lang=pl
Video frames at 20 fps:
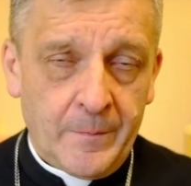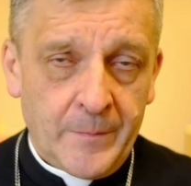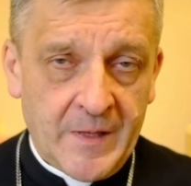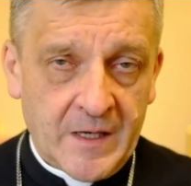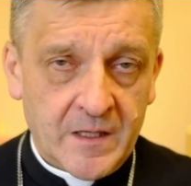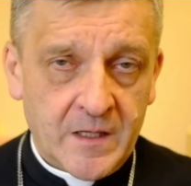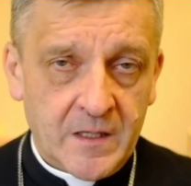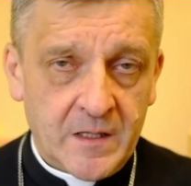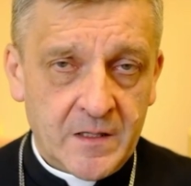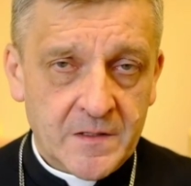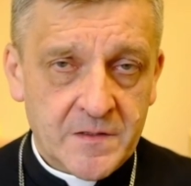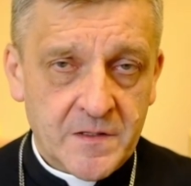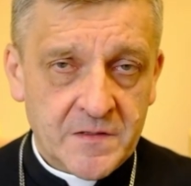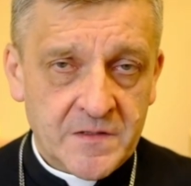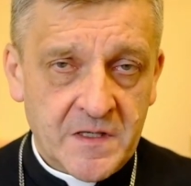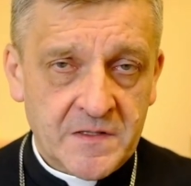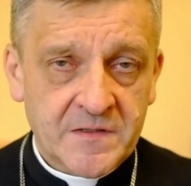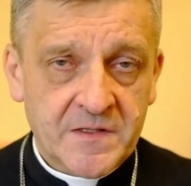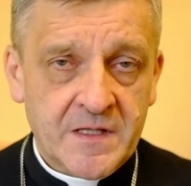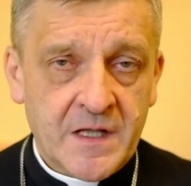Takie jest
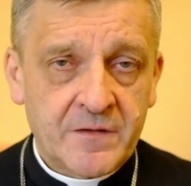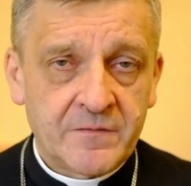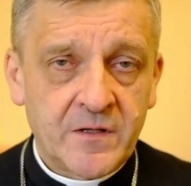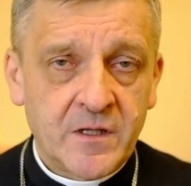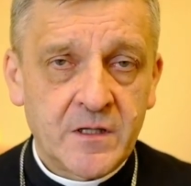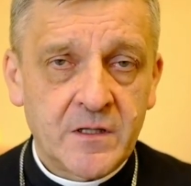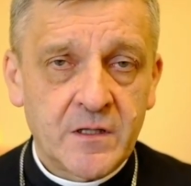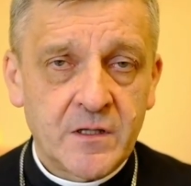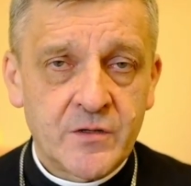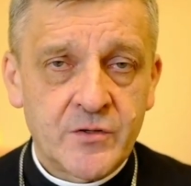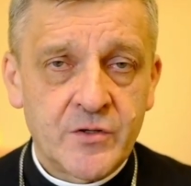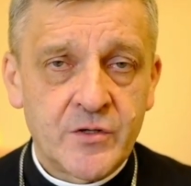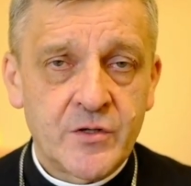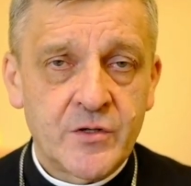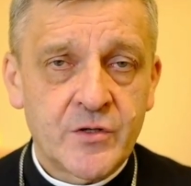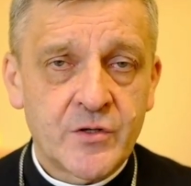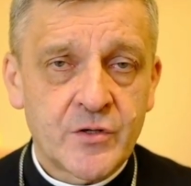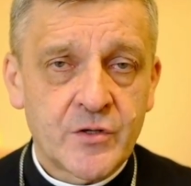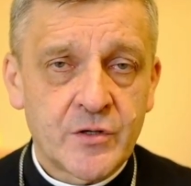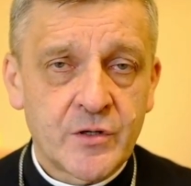zestawienie
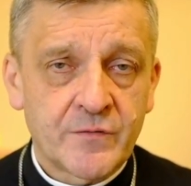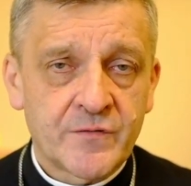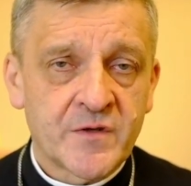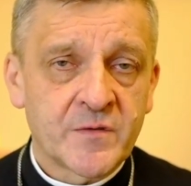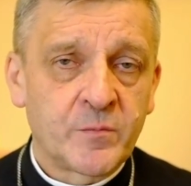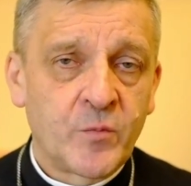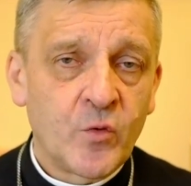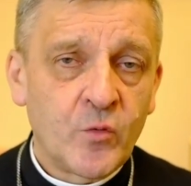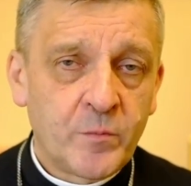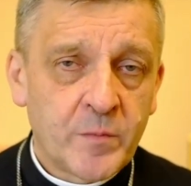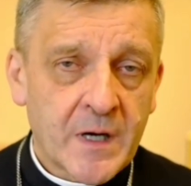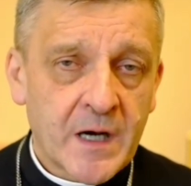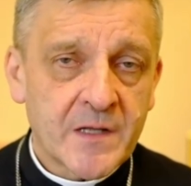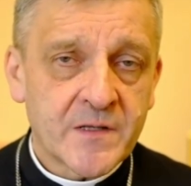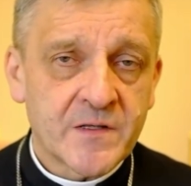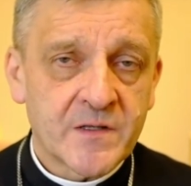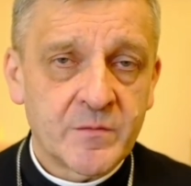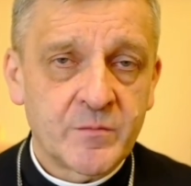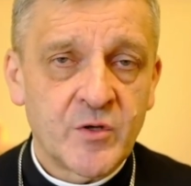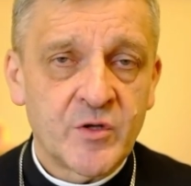dziś
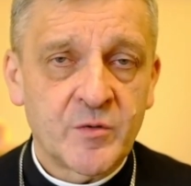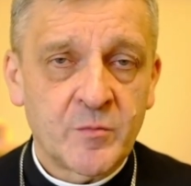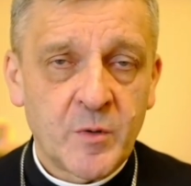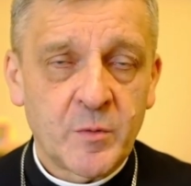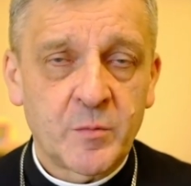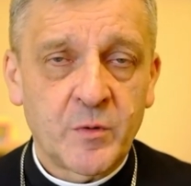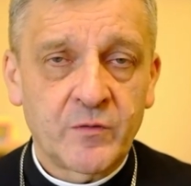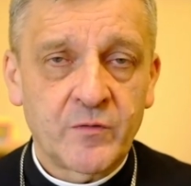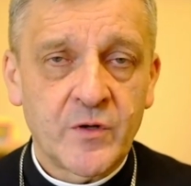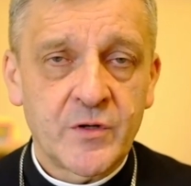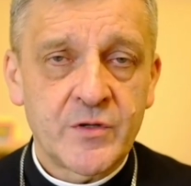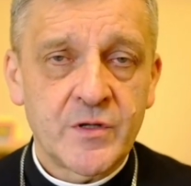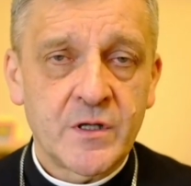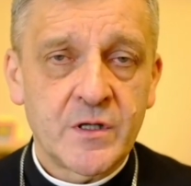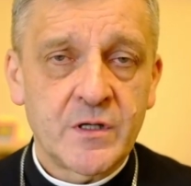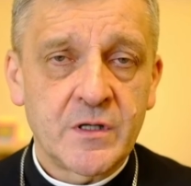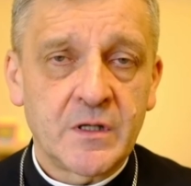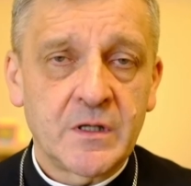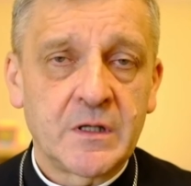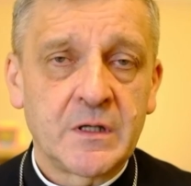współpracy, byśmy
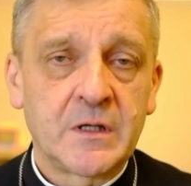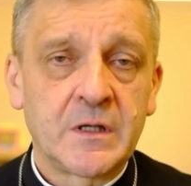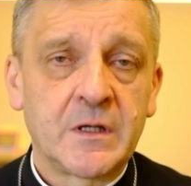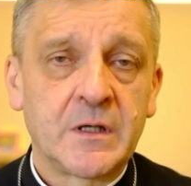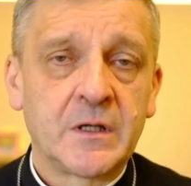powiedzieli,